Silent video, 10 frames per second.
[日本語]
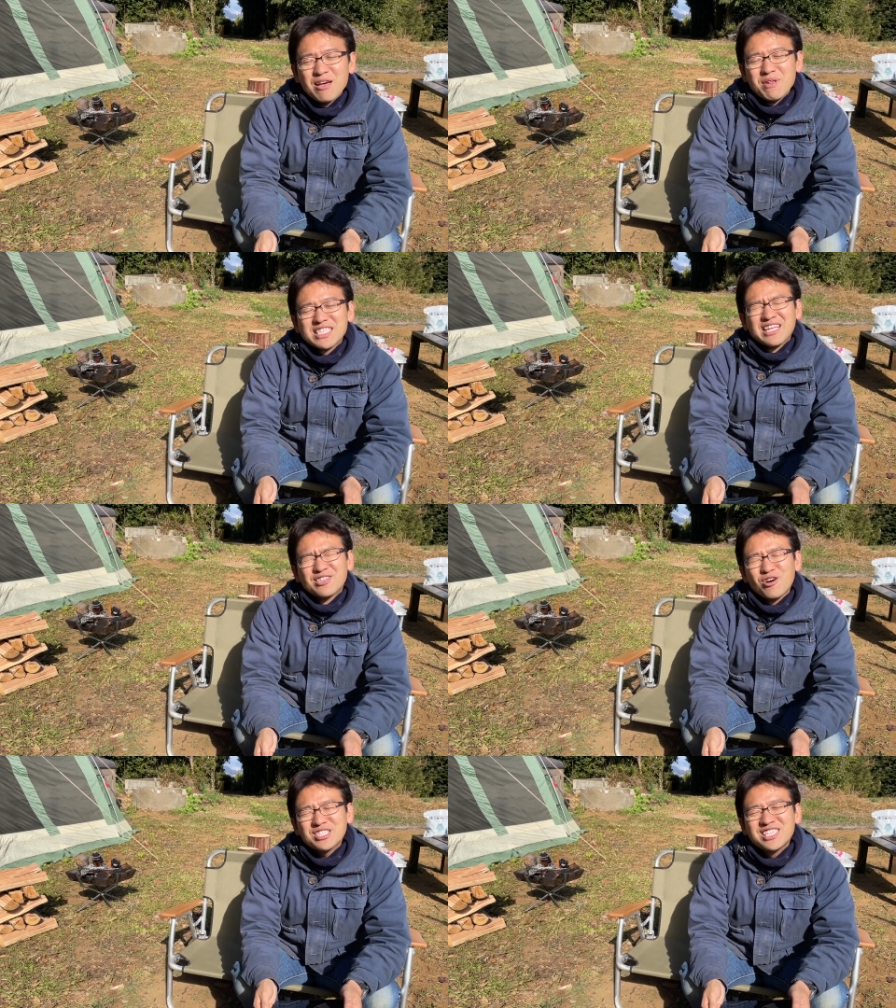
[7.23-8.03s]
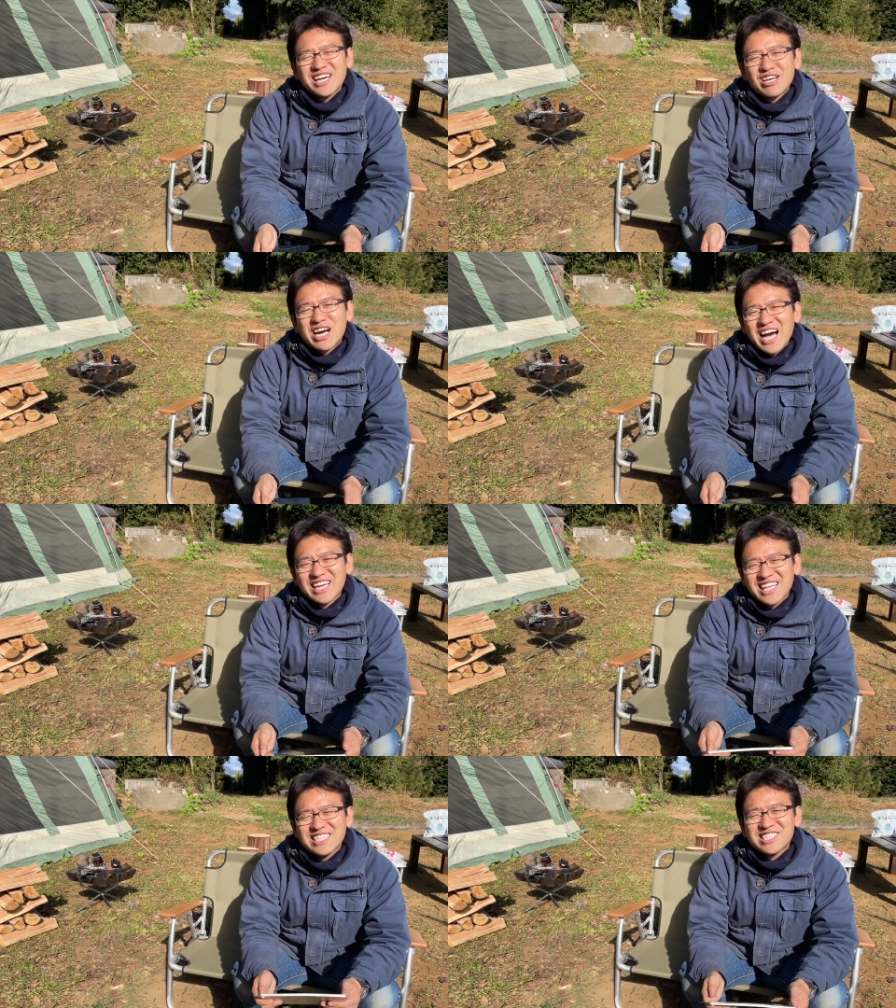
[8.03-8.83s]
皆さんどちらの回
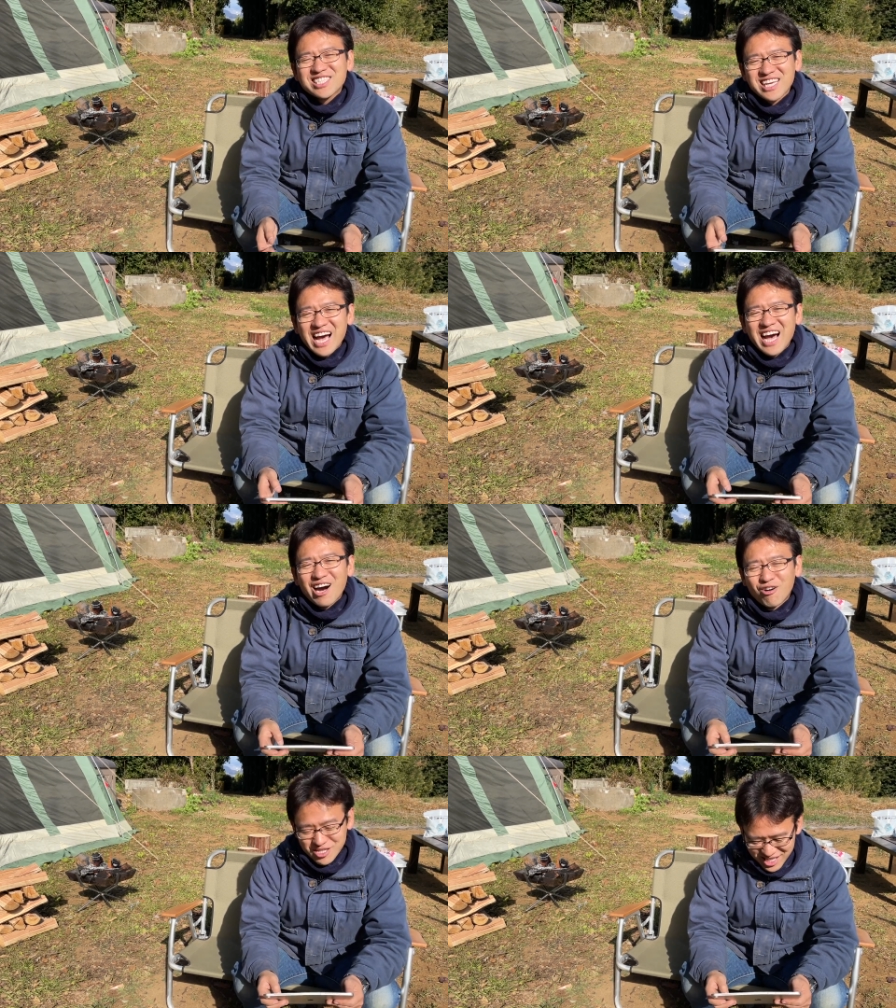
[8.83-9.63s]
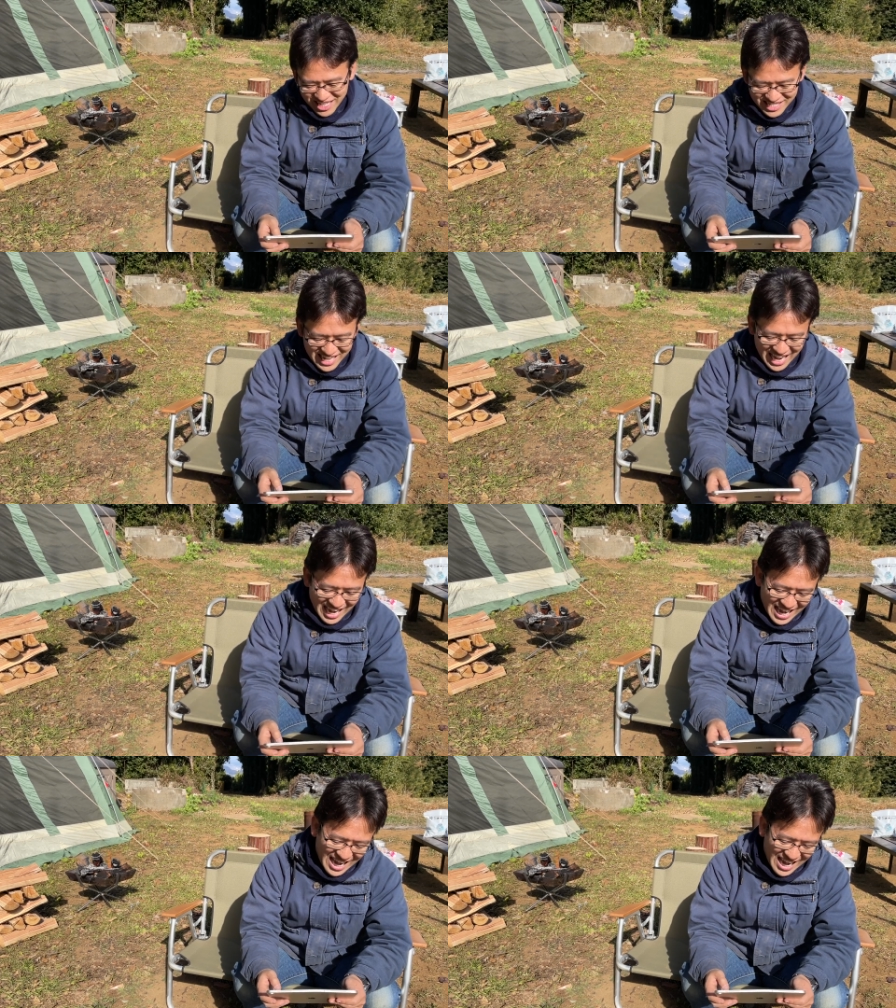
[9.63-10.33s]
転寿司がお好きですか？